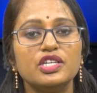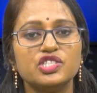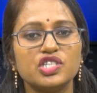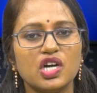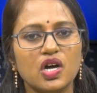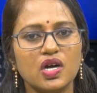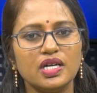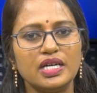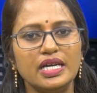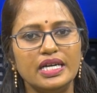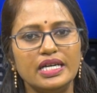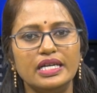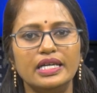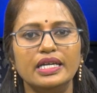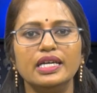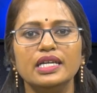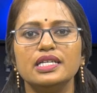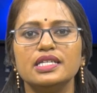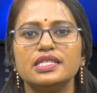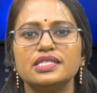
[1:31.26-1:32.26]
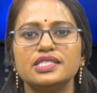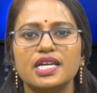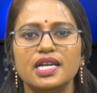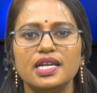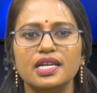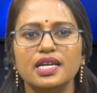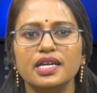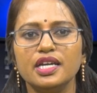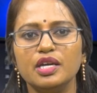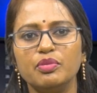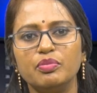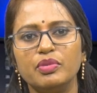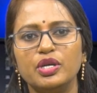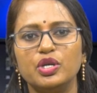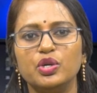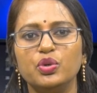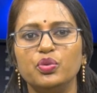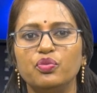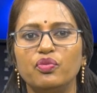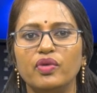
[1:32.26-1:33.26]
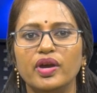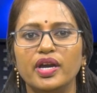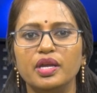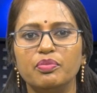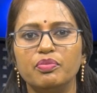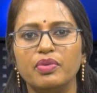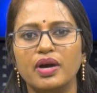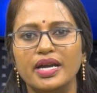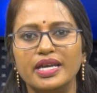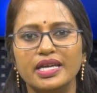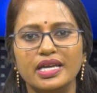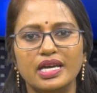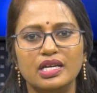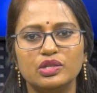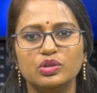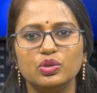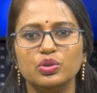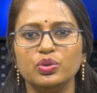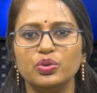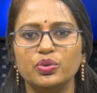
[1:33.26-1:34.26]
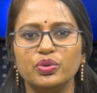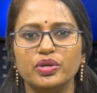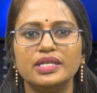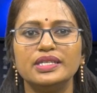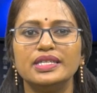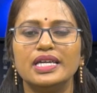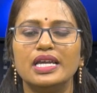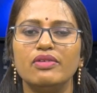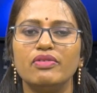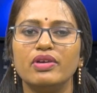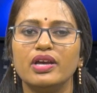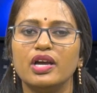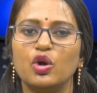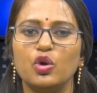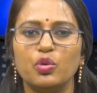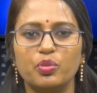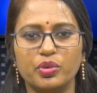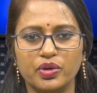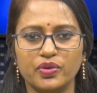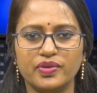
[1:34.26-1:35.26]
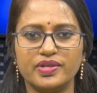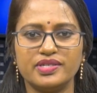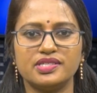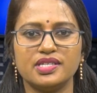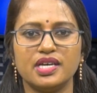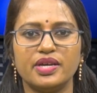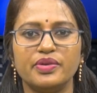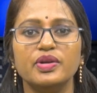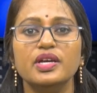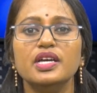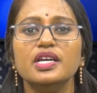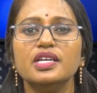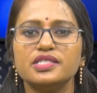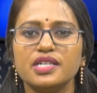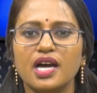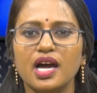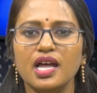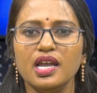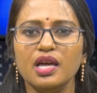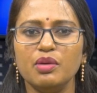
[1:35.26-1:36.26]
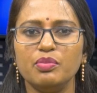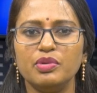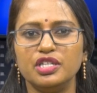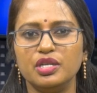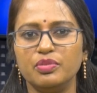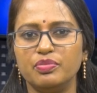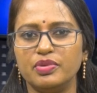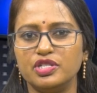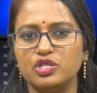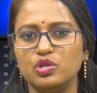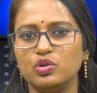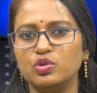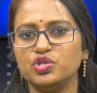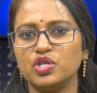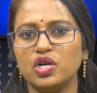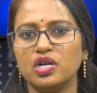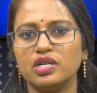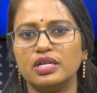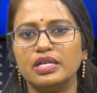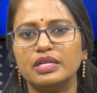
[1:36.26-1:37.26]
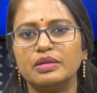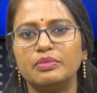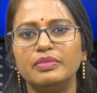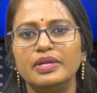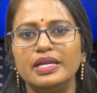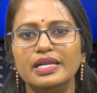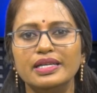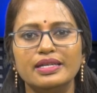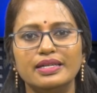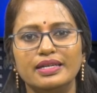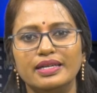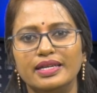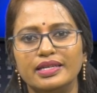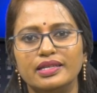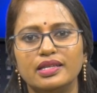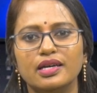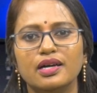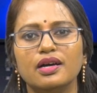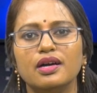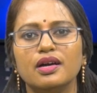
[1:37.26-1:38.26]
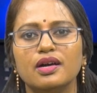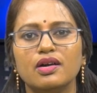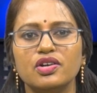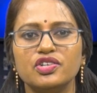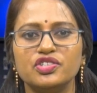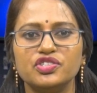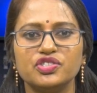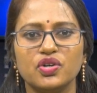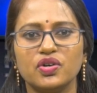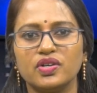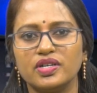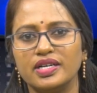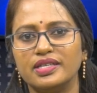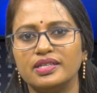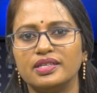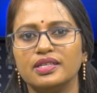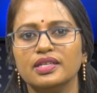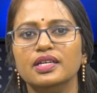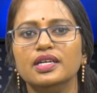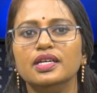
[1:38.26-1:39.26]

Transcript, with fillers: చాక్లెట్ని చల్లని మరియు వేడి పానీయాలతో కూడా తెలివిగా ఉపయోగిస్తారు చాలామంది ప్రజలు చాక్లెట్ మిల్క్ లేదా హాట్ చాక్లెట్